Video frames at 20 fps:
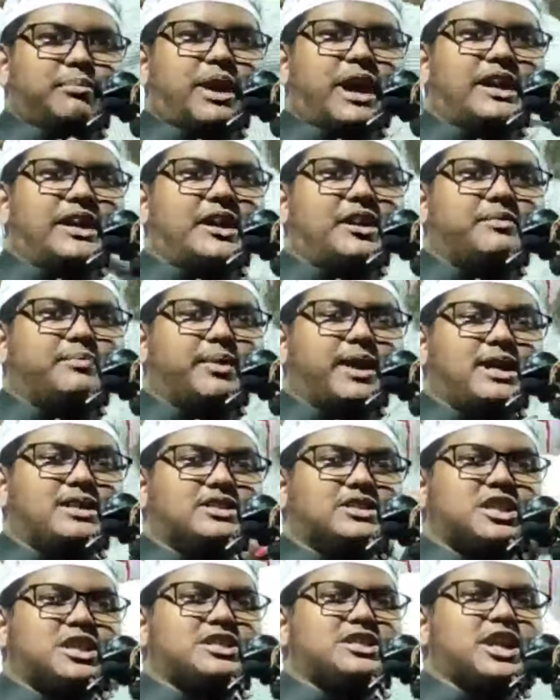বাড়ির
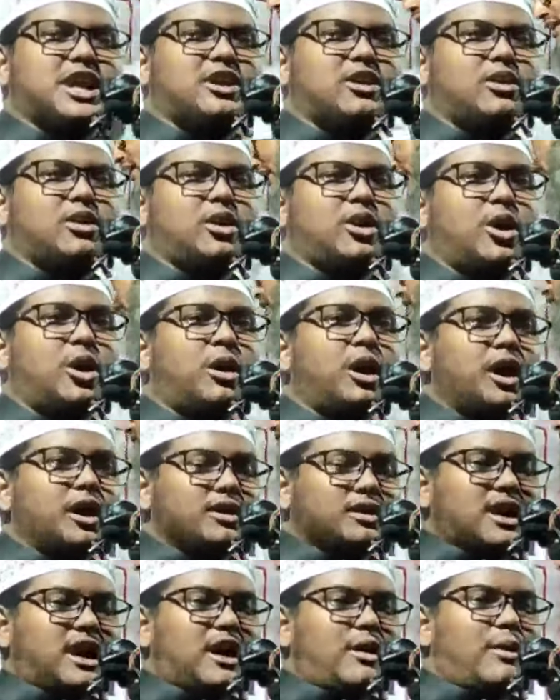পাশে যেন
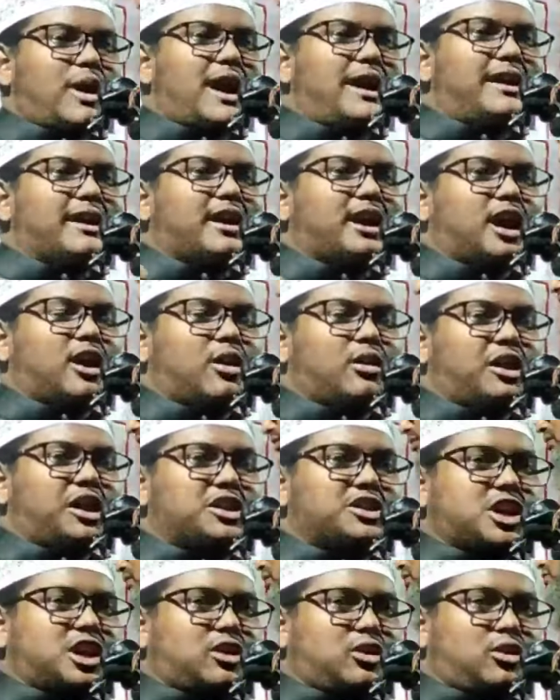খাওয়ার কারণে
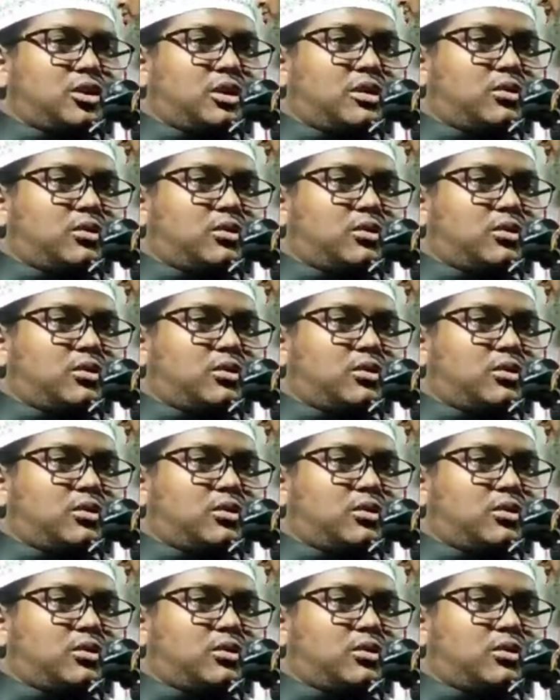যেন